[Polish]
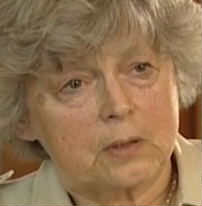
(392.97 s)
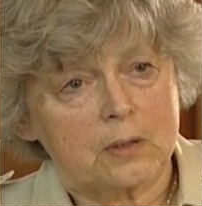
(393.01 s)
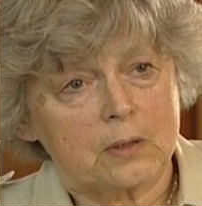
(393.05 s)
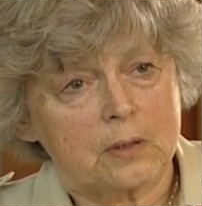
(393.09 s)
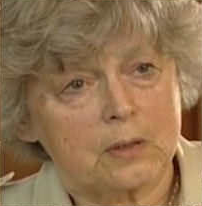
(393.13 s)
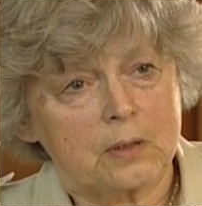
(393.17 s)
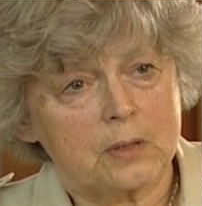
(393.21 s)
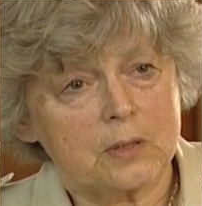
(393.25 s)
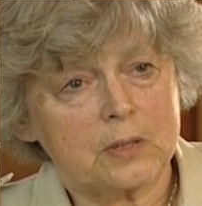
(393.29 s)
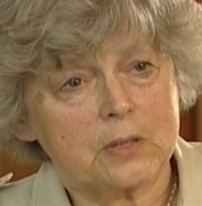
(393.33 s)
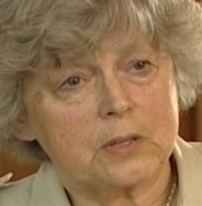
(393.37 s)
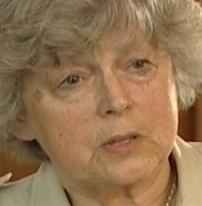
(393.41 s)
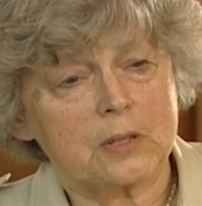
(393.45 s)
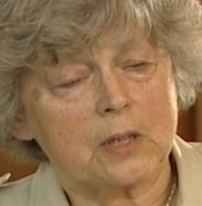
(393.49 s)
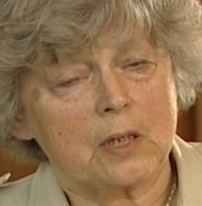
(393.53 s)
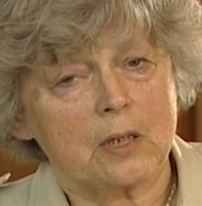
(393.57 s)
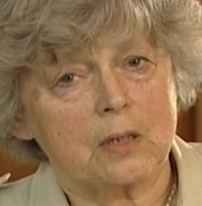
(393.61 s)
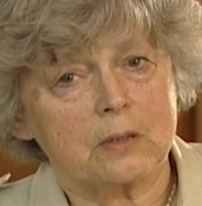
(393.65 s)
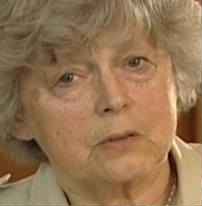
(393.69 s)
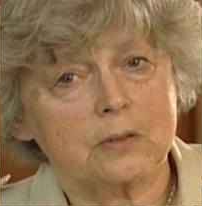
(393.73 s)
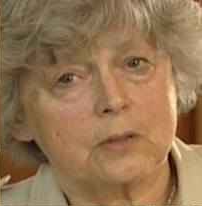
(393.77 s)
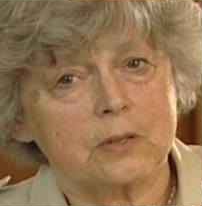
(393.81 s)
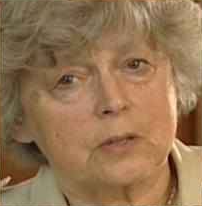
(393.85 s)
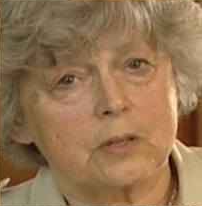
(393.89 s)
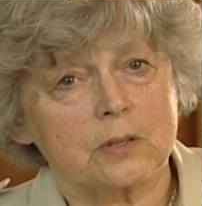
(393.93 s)

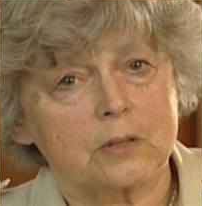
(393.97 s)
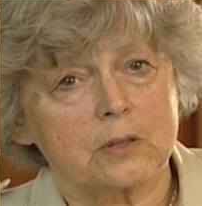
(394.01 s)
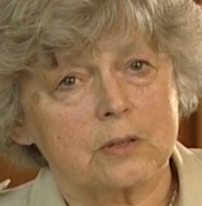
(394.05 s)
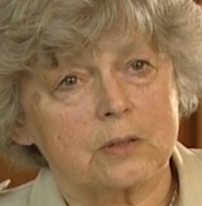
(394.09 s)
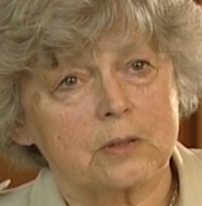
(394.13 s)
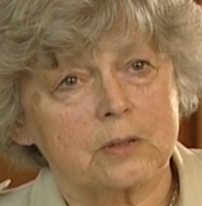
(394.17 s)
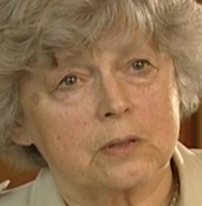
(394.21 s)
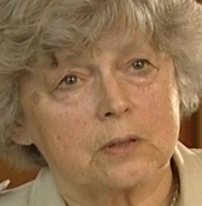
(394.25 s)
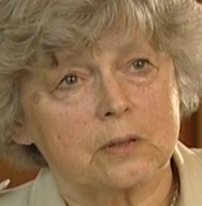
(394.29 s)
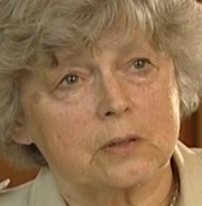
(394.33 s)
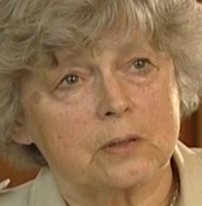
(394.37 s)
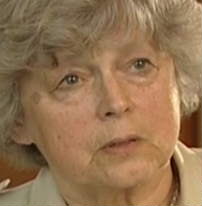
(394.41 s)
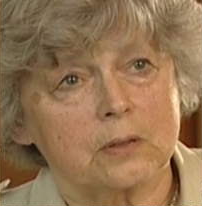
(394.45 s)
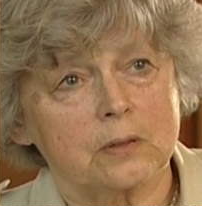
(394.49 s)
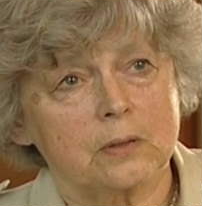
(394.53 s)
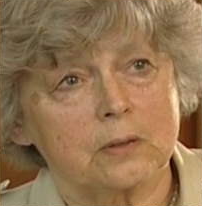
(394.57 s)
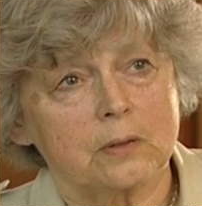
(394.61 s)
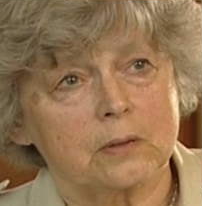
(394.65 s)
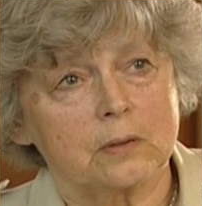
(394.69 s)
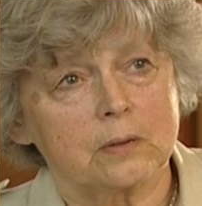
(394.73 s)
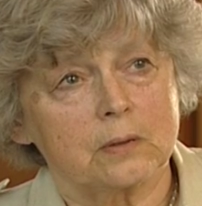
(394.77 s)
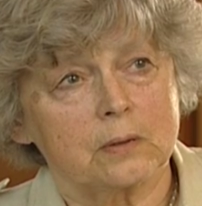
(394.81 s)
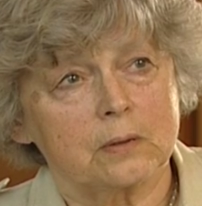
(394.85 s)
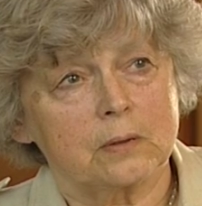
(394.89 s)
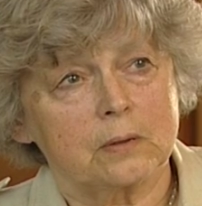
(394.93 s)
Dystans
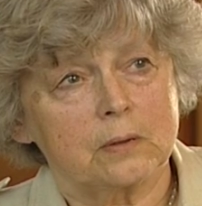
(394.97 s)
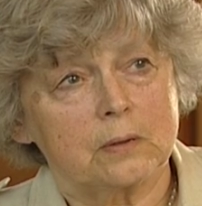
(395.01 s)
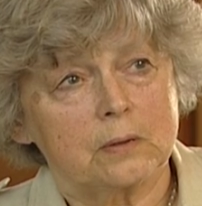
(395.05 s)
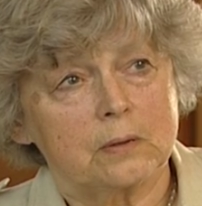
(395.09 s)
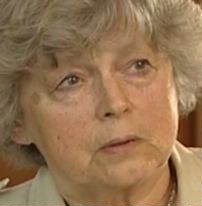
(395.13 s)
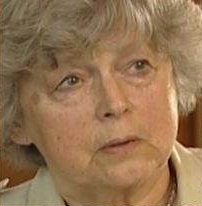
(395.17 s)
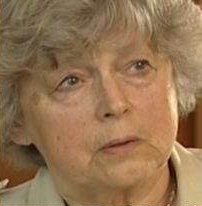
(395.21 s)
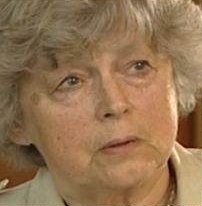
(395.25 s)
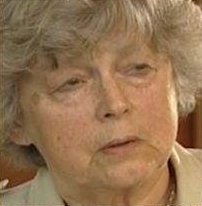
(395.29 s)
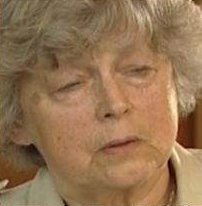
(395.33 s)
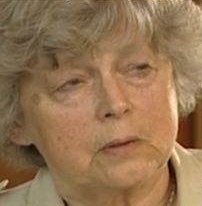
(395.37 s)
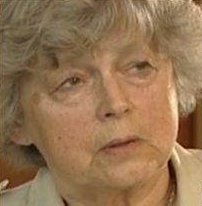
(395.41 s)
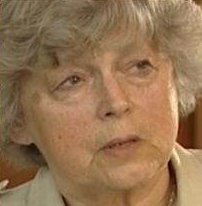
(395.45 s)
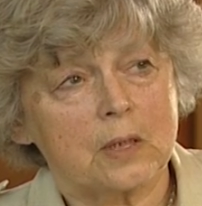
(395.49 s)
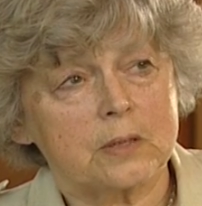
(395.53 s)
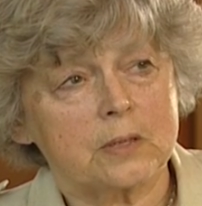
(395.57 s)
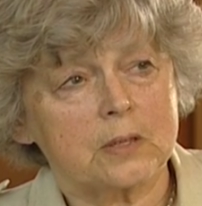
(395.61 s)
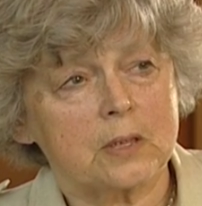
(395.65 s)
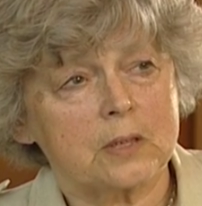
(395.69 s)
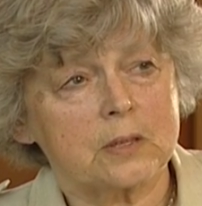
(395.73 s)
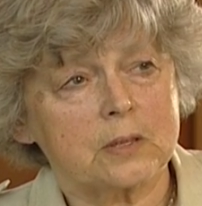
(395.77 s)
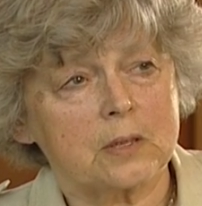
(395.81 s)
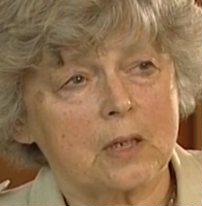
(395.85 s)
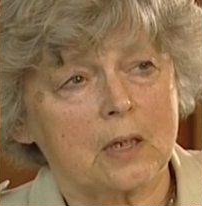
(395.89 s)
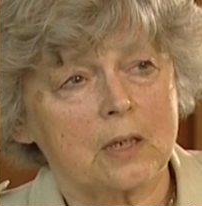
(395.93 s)
na
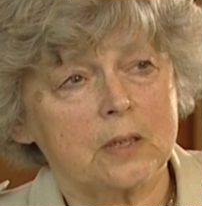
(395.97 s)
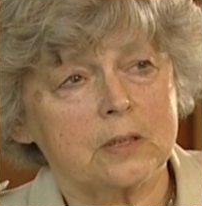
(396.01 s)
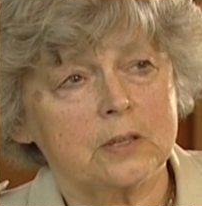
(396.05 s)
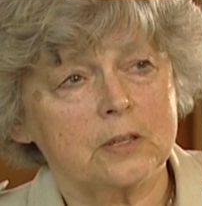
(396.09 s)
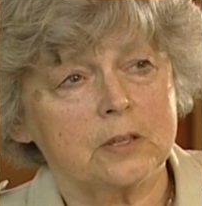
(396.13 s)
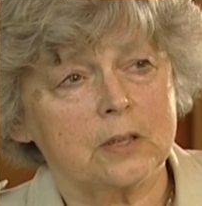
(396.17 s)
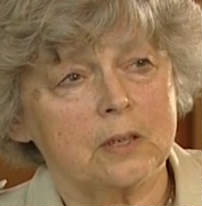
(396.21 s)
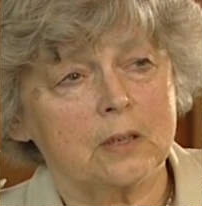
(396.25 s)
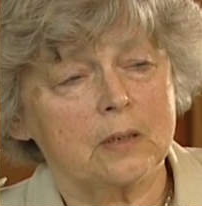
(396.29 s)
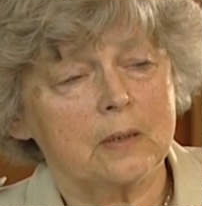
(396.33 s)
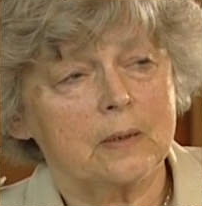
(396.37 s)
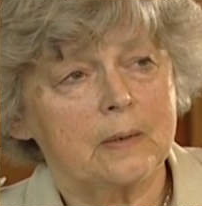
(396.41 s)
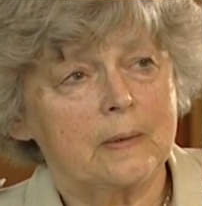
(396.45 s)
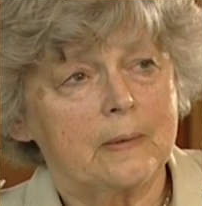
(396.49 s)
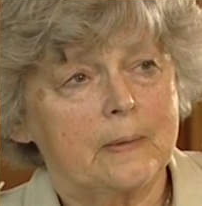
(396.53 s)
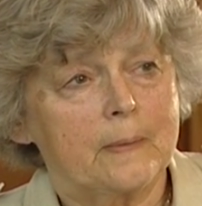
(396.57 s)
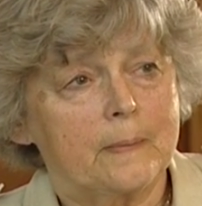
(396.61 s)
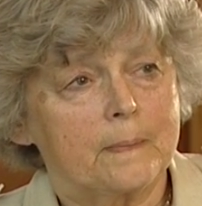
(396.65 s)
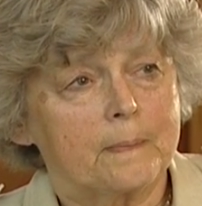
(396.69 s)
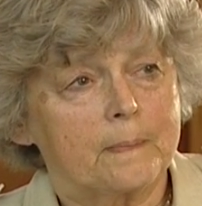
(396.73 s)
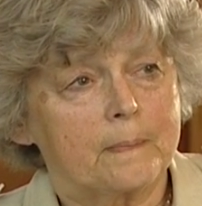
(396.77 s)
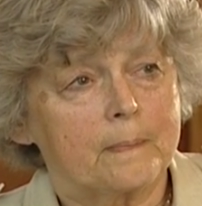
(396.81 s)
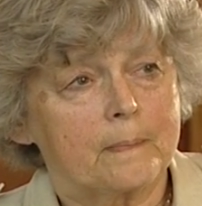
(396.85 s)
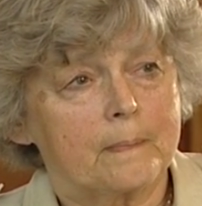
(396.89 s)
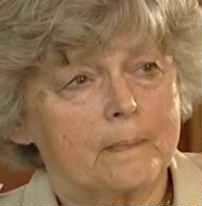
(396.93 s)
zasadzie
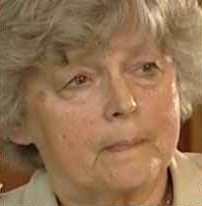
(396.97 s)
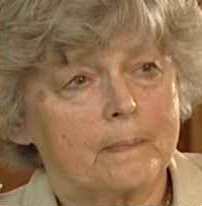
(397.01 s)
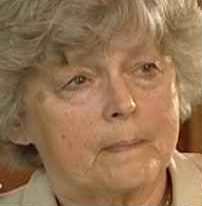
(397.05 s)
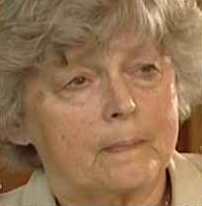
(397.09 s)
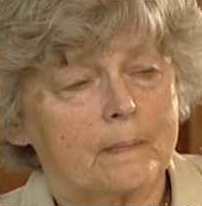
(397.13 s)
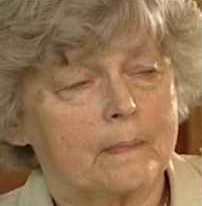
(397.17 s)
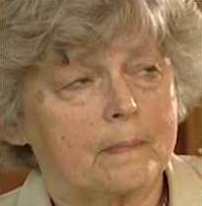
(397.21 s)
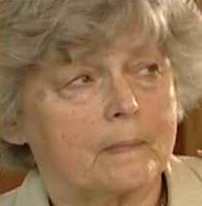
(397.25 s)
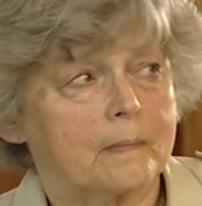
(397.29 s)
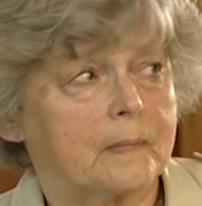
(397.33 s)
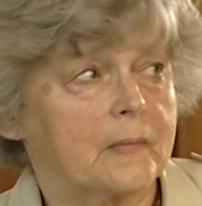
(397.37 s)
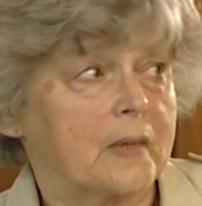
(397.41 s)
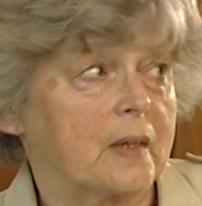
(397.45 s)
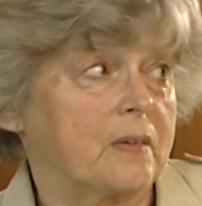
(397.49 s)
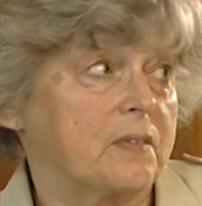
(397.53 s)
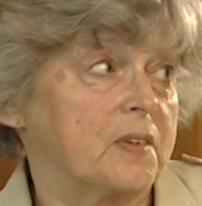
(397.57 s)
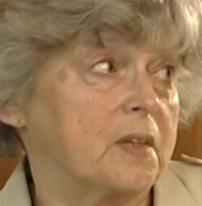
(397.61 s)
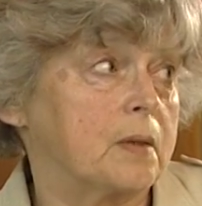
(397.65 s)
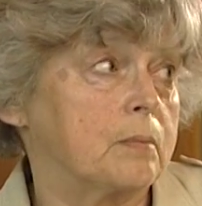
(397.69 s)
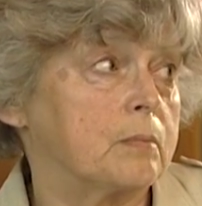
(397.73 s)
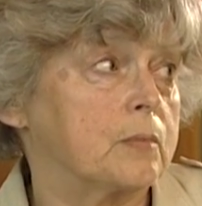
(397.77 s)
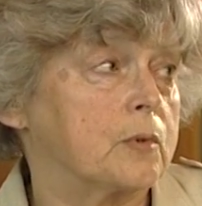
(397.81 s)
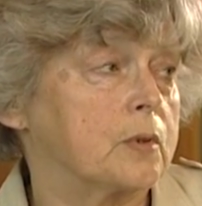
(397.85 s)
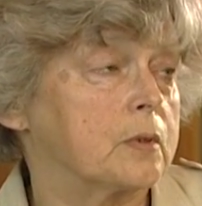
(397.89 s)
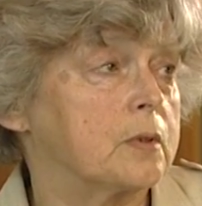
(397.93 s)

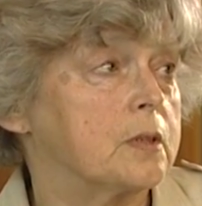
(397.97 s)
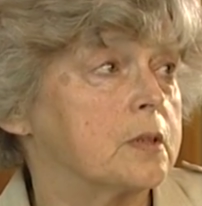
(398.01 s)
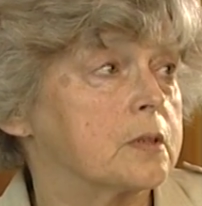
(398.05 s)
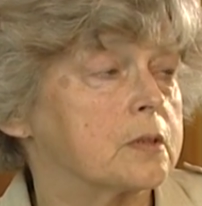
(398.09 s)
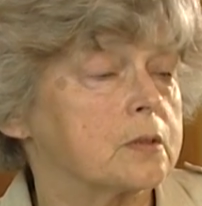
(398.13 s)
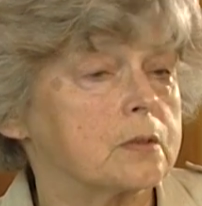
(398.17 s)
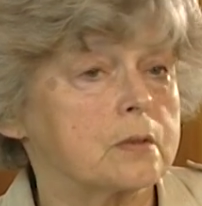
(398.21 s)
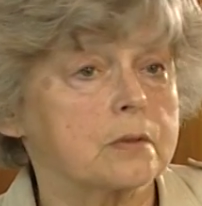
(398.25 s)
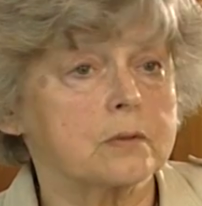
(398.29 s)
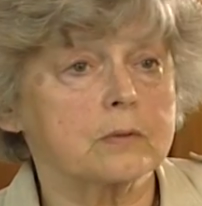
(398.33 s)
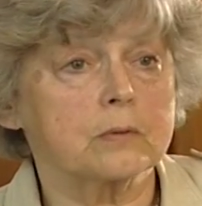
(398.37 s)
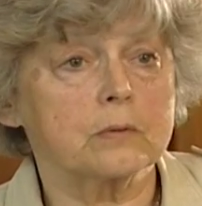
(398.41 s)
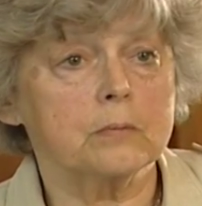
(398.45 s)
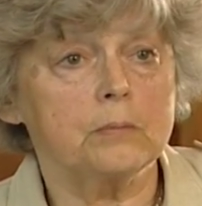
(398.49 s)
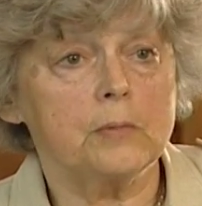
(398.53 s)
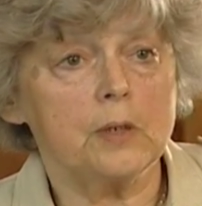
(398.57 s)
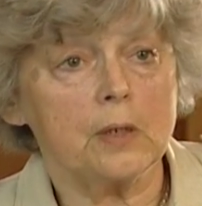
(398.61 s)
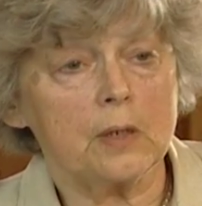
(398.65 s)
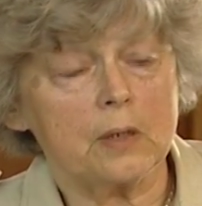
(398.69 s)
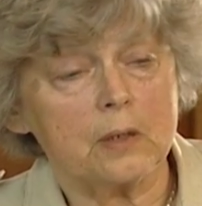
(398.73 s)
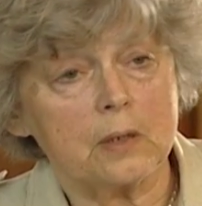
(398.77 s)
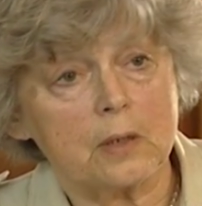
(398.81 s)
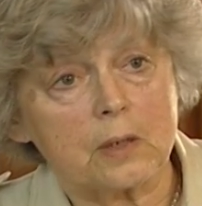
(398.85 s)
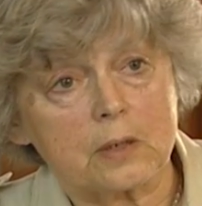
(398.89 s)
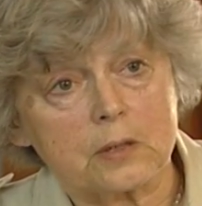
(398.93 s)
mm, no
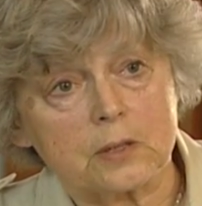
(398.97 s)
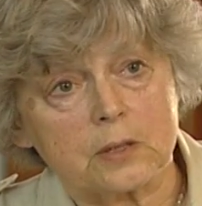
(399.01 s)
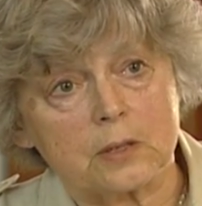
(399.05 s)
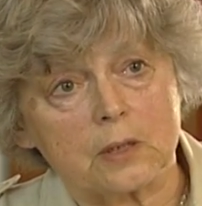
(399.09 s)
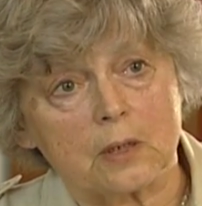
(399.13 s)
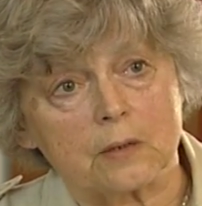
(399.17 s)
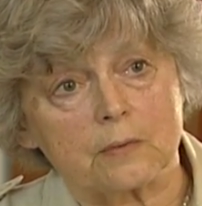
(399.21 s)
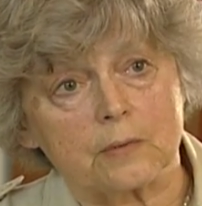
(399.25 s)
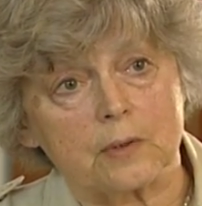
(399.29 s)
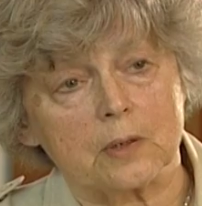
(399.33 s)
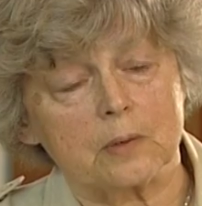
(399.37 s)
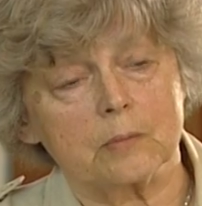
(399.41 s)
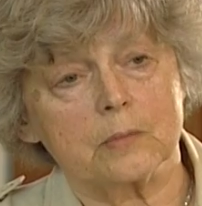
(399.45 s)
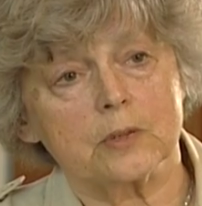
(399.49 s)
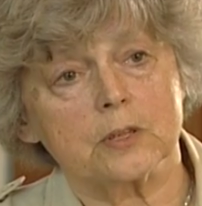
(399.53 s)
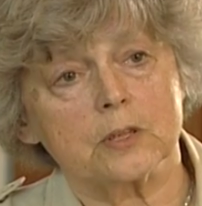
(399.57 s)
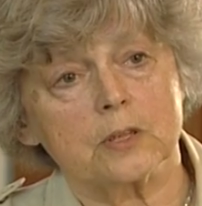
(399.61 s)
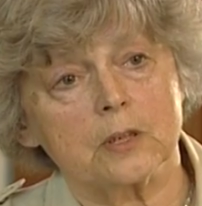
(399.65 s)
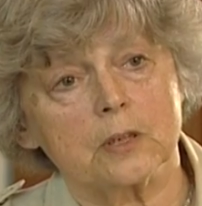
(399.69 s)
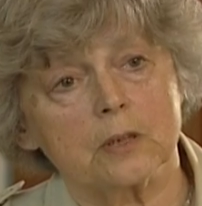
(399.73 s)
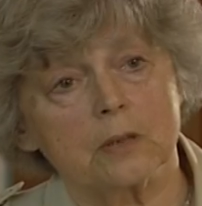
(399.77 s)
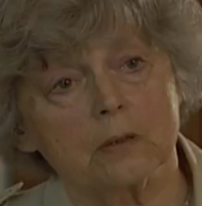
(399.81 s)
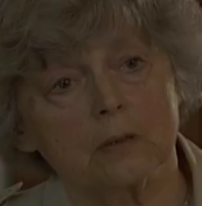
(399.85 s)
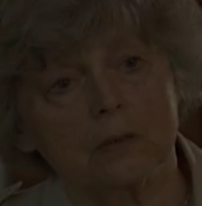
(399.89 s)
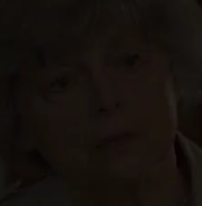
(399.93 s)
niezrozumienia, czy ja wiem
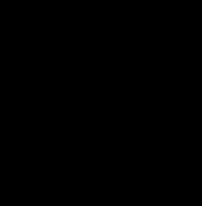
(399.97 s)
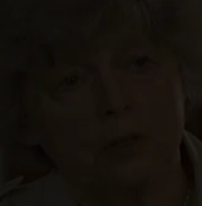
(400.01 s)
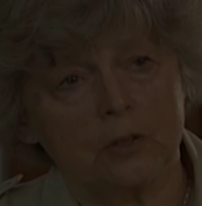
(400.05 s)
czego.